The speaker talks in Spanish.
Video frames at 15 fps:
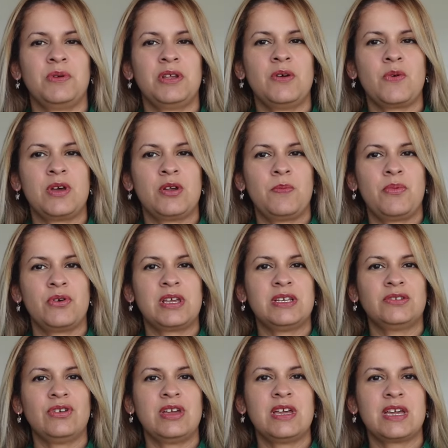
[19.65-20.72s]
Pero bueno, por
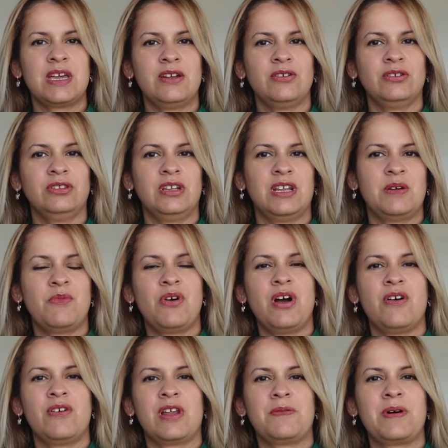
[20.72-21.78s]
eso es que no tenemos
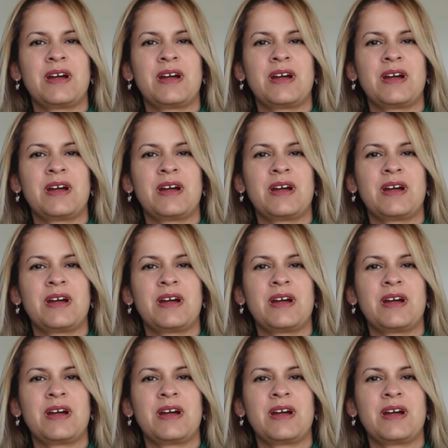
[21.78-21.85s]
ahora